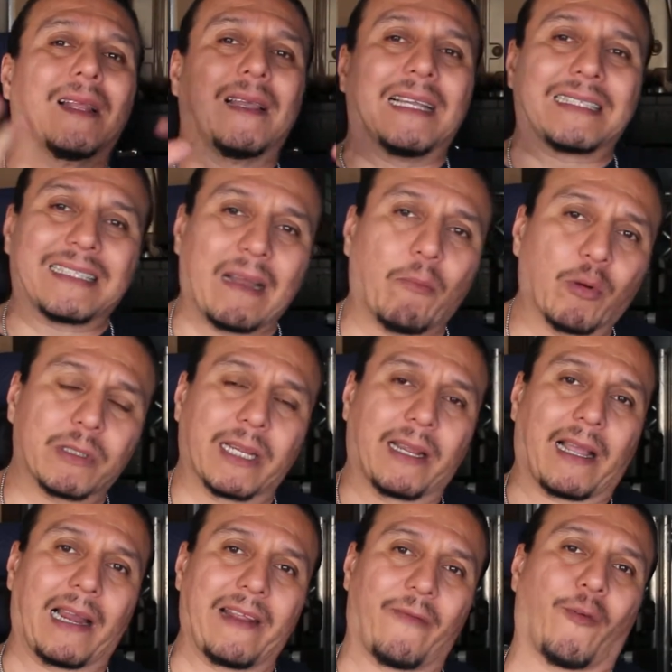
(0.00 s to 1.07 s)
Estamos en
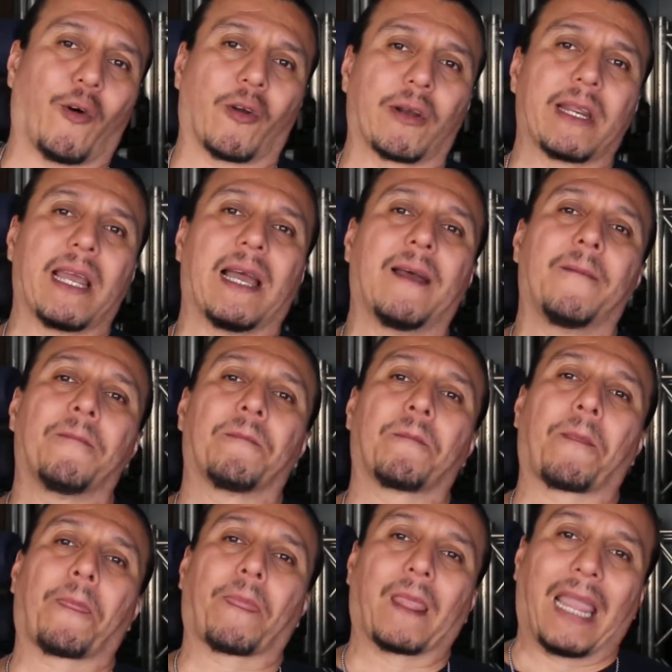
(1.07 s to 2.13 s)
California,
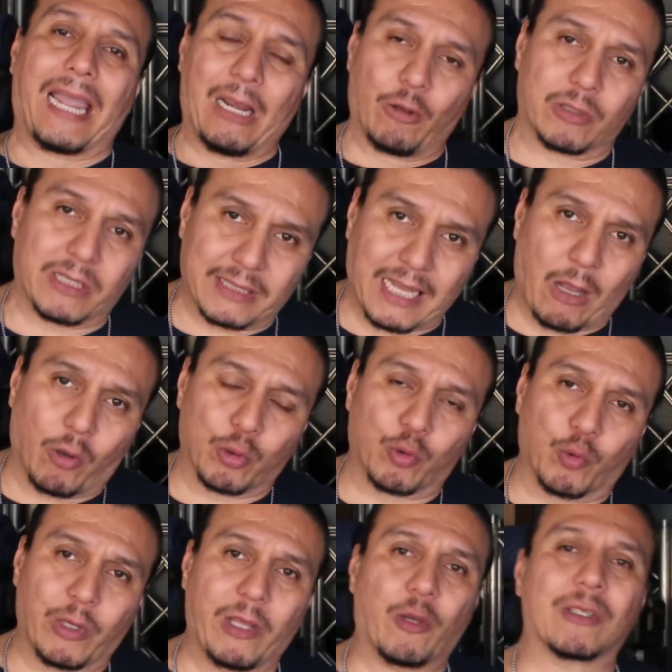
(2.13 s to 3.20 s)
en los Estados
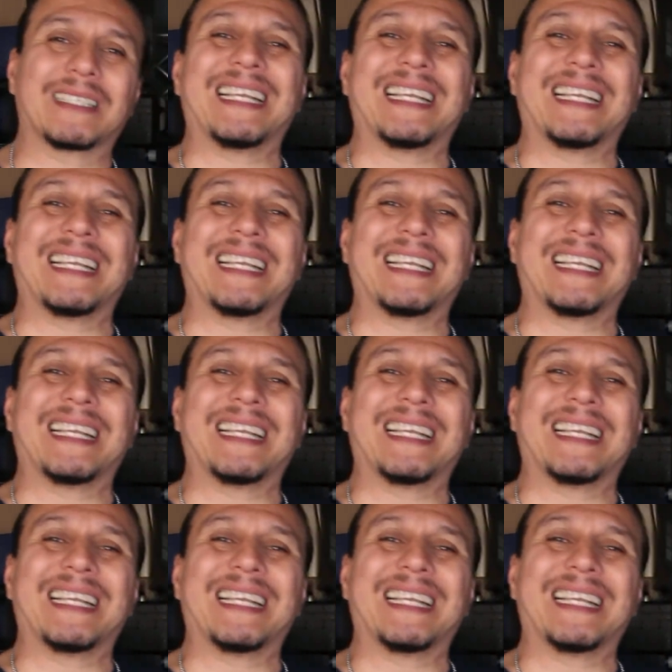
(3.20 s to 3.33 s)
Unidos.